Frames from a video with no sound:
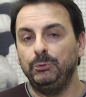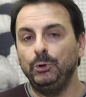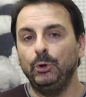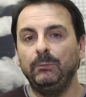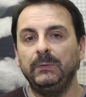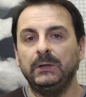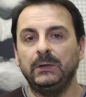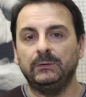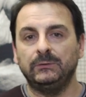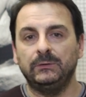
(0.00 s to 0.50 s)
più o
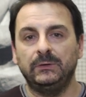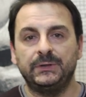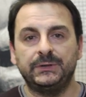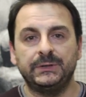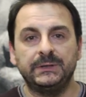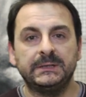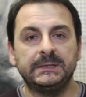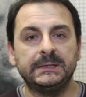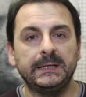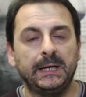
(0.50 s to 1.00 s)
meno
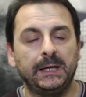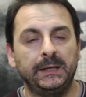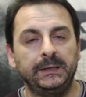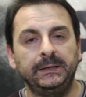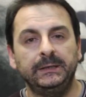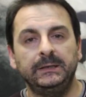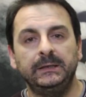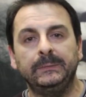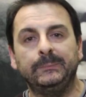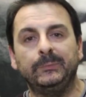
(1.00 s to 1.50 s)

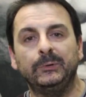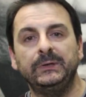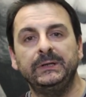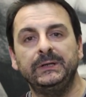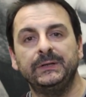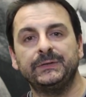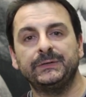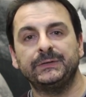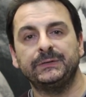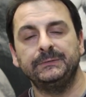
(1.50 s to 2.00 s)
adolescenziali, i
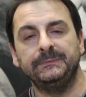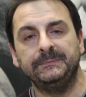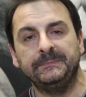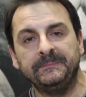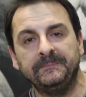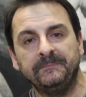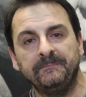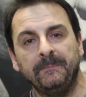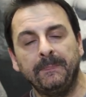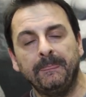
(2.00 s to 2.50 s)
Police,
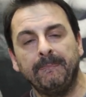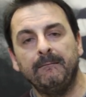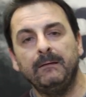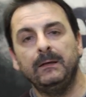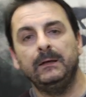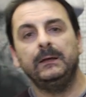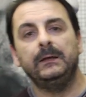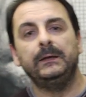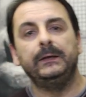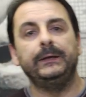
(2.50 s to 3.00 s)

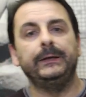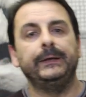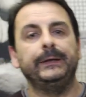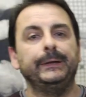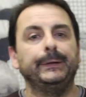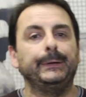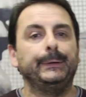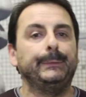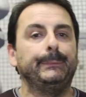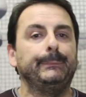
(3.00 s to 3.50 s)

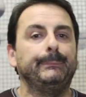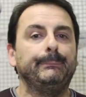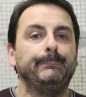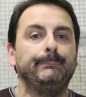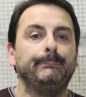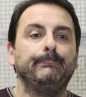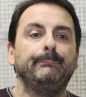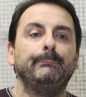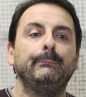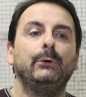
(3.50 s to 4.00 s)
e,
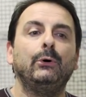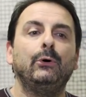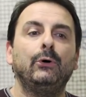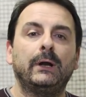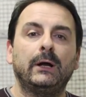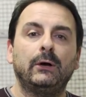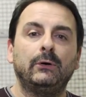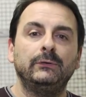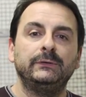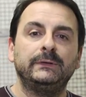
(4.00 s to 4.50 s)
um, ho
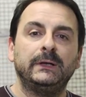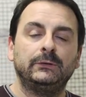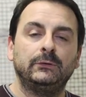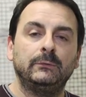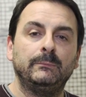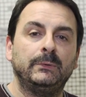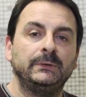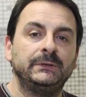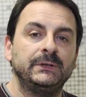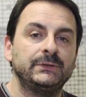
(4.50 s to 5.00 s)

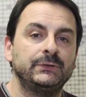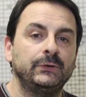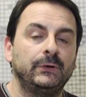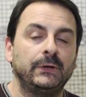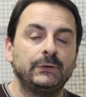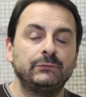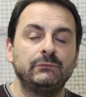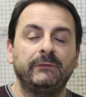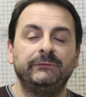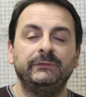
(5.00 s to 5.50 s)
raccontato un po' di
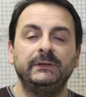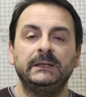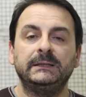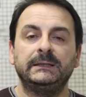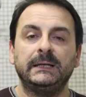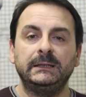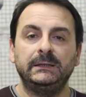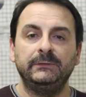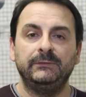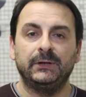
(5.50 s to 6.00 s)
storie su
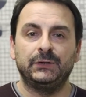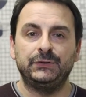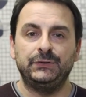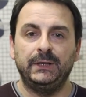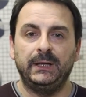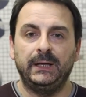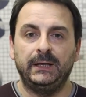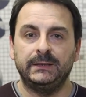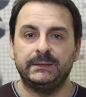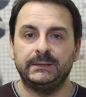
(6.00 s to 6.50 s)
affinità e
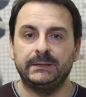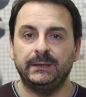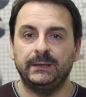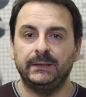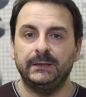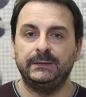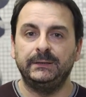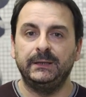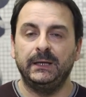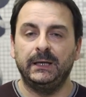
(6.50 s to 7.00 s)

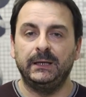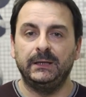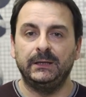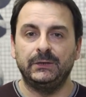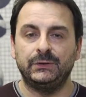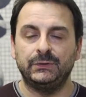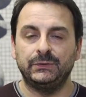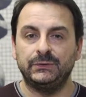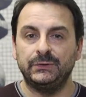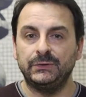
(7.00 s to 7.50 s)
divergenze
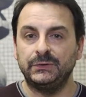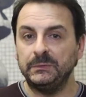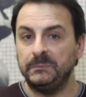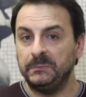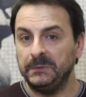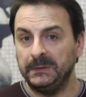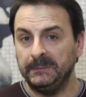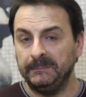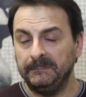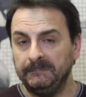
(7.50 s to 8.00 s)
dei
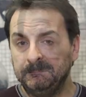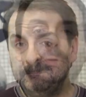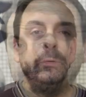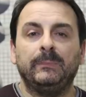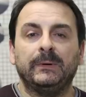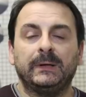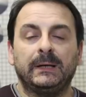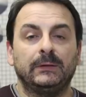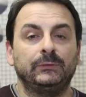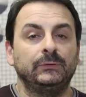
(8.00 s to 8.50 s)
CCCP, ho
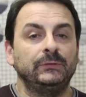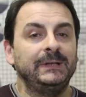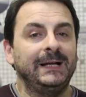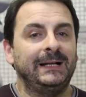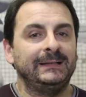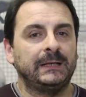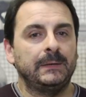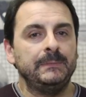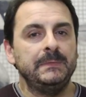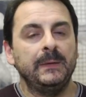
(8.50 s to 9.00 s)
parlato di
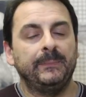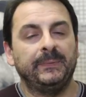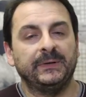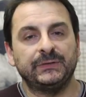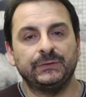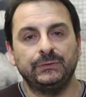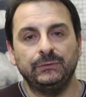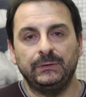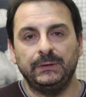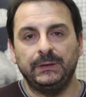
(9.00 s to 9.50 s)
altre mie
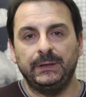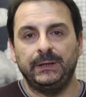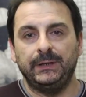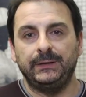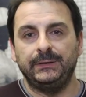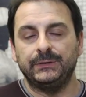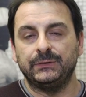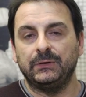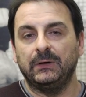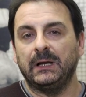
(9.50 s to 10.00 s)

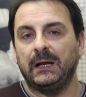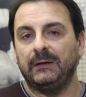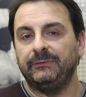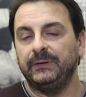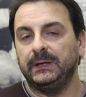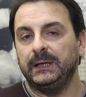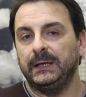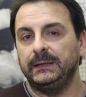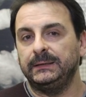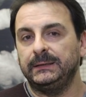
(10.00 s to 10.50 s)
passioni
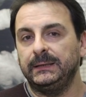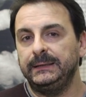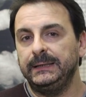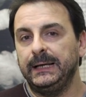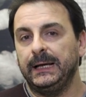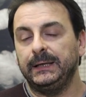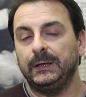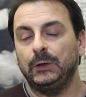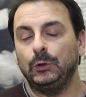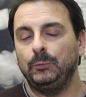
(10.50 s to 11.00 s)
discografiche
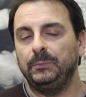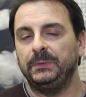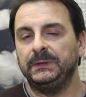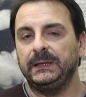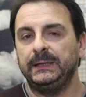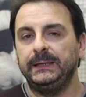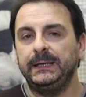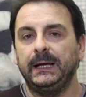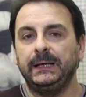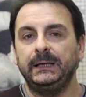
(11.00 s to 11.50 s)
italiane, gruppi
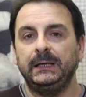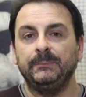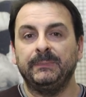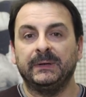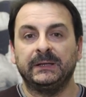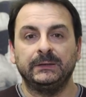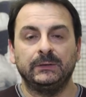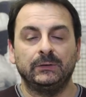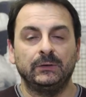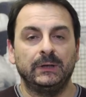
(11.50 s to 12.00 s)
italiani, in
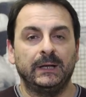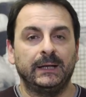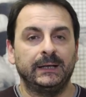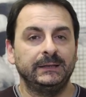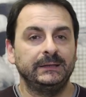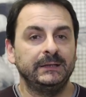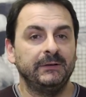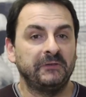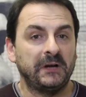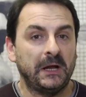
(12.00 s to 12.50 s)

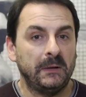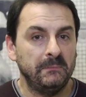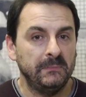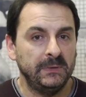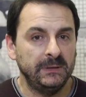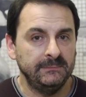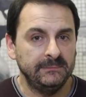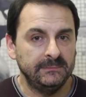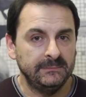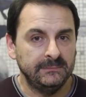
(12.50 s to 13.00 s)
particolare
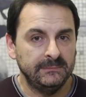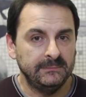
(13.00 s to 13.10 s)
Diaframma,